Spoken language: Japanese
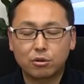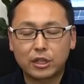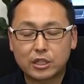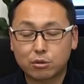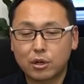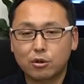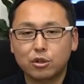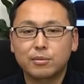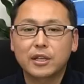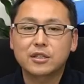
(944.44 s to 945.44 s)
常に貴重なお
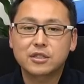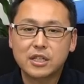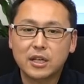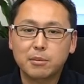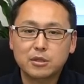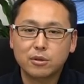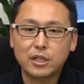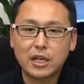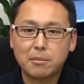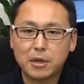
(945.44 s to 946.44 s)
車ですし、まあ、そ
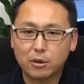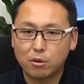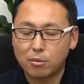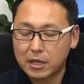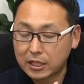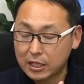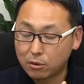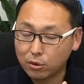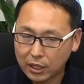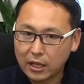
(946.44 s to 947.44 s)
れにあんまりこうまだ日
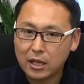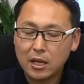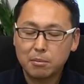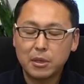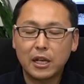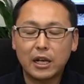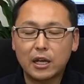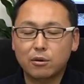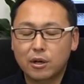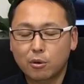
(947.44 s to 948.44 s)
本で見れな
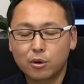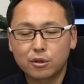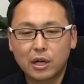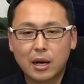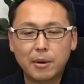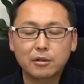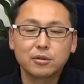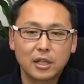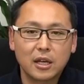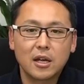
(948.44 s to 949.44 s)
いようなホイールがはまる
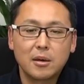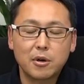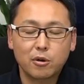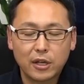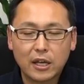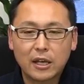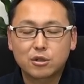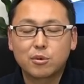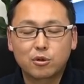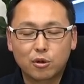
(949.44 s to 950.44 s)
んで、まあ、これ
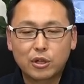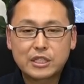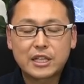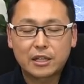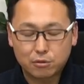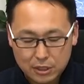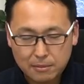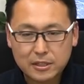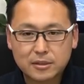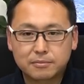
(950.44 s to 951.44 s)
注目のいちだいでござい
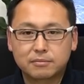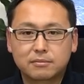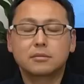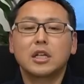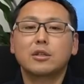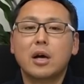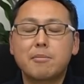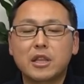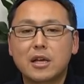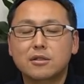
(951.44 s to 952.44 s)
ます。で、あとは
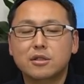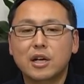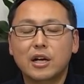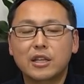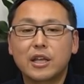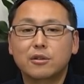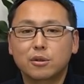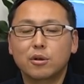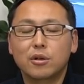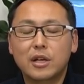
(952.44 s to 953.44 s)
アメタンつながりでいく
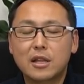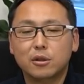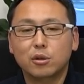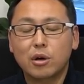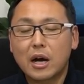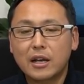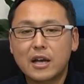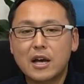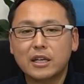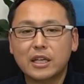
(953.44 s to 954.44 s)
と、なんと
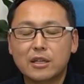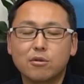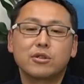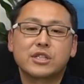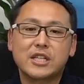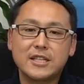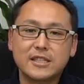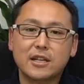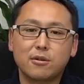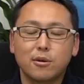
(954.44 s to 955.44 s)
アナーキーの新
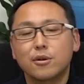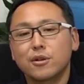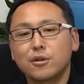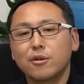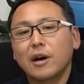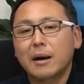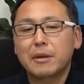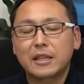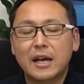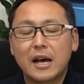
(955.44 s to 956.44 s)
作ホイールをは
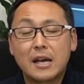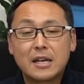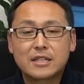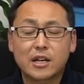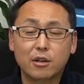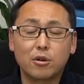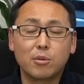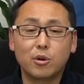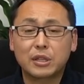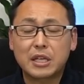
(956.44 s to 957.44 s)
めた車両
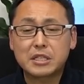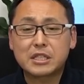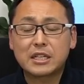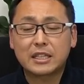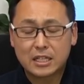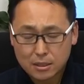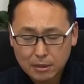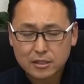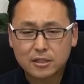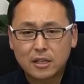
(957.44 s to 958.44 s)
も展示いたし
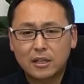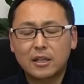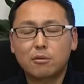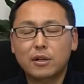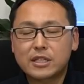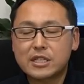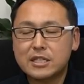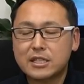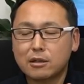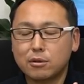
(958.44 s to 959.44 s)
ます。でこれ
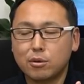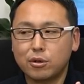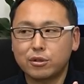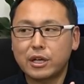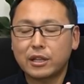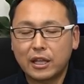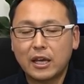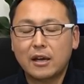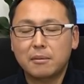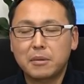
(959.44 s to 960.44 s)
新作のホイールなん
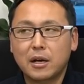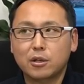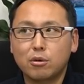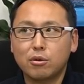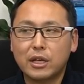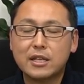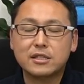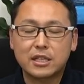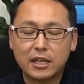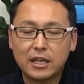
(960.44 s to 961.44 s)
で、まあ、今日
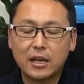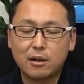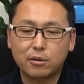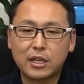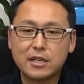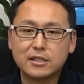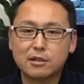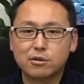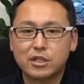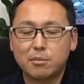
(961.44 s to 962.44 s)
現在あの検
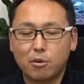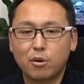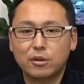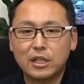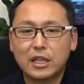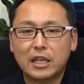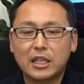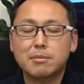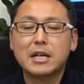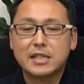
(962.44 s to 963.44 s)
索しても出て
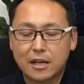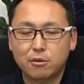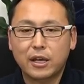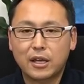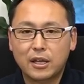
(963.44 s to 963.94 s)
きません。これ